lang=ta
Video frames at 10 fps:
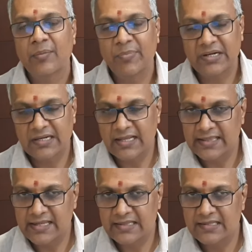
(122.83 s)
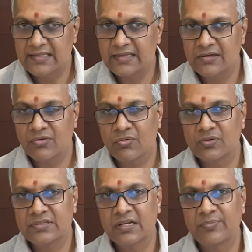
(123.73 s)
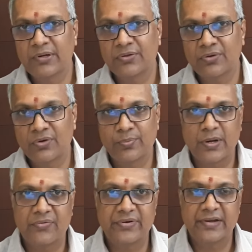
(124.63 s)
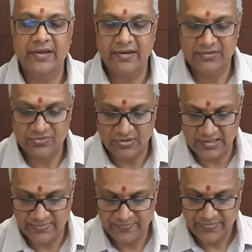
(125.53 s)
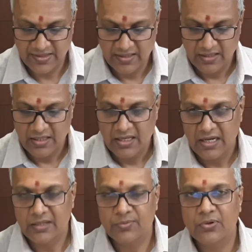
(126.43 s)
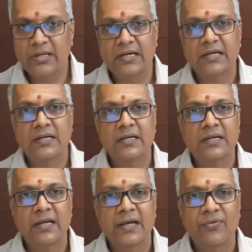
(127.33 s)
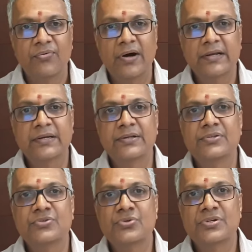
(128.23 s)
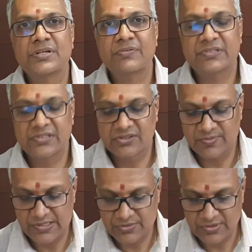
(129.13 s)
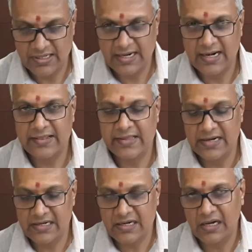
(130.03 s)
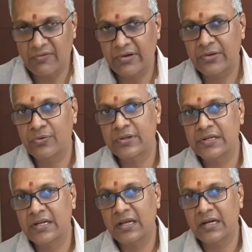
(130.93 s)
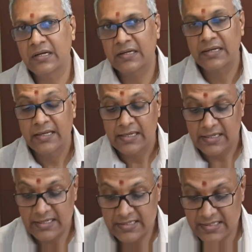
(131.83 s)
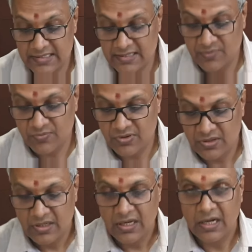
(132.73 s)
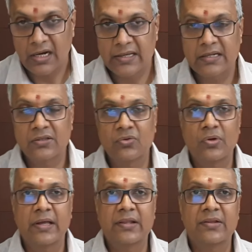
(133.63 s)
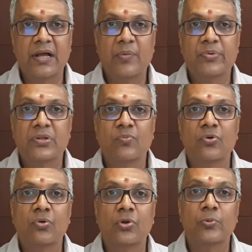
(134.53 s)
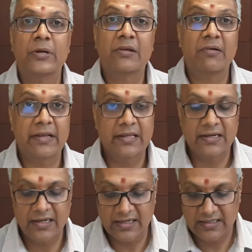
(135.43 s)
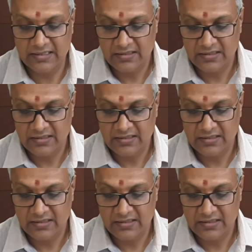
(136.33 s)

மெட்டல் அதிகரித்தது க்ளோசிங்கில் பார்த்தோன்னா ஒரு ப்ராஃபிட் டேக்கிங்னு சொல்லலாம் அதுபோல் ஃபாரின் இன்ஸ்டிடியூஷன் இன்வெஸ்டர்ஸ் பார்த்தோன்னா கடந்த இரண்டு நாளாக வாங்கி கொண்டிருக்கிறார்கள் இன்றைய தினம் ஆயிரத்து தொள்ளாயிரத்தி நாற்பத்தி மூணு கோடி ரூபாய்க்கு வாங்கியிருக்காங்க